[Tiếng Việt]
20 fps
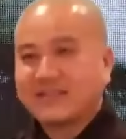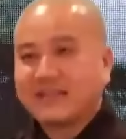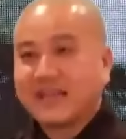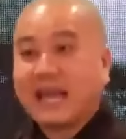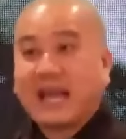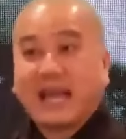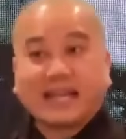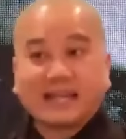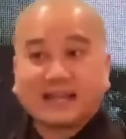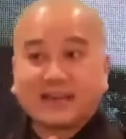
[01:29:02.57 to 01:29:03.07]

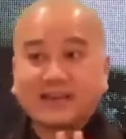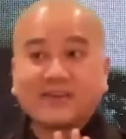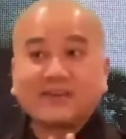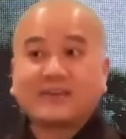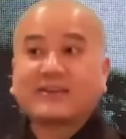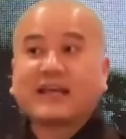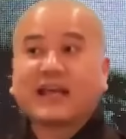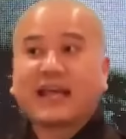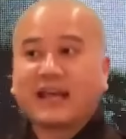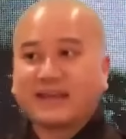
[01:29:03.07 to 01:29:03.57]
Hai cái đó
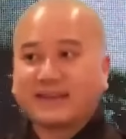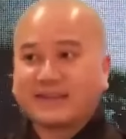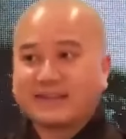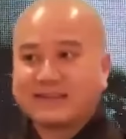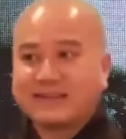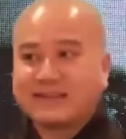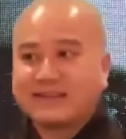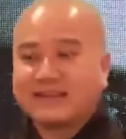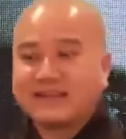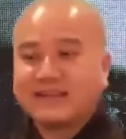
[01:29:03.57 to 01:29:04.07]
nó khác.
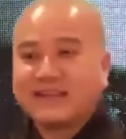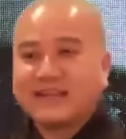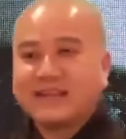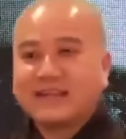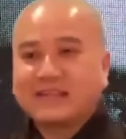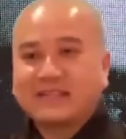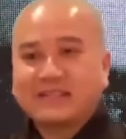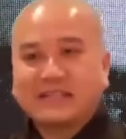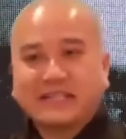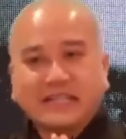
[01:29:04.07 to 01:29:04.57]

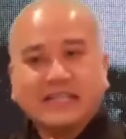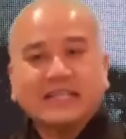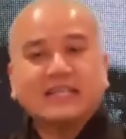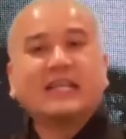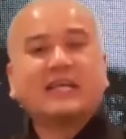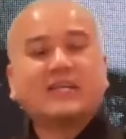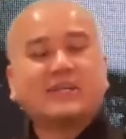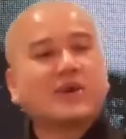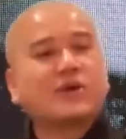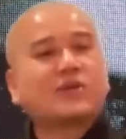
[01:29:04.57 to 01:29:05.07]
Trí
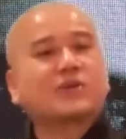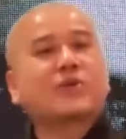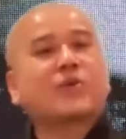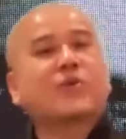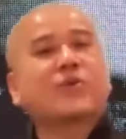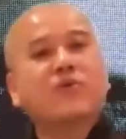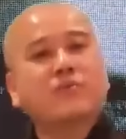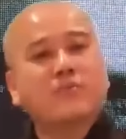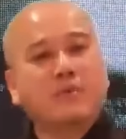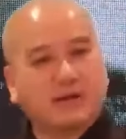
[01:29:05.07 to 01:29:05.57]
là do
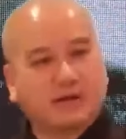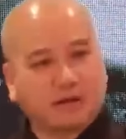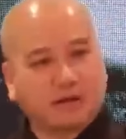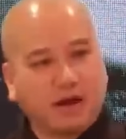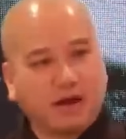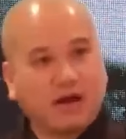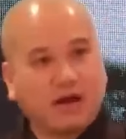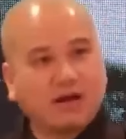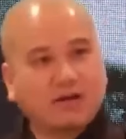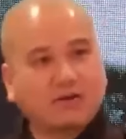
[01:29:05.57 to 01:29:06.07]
tu mà
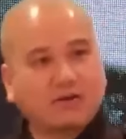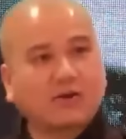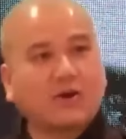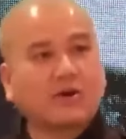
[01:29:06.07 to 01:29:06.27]
có,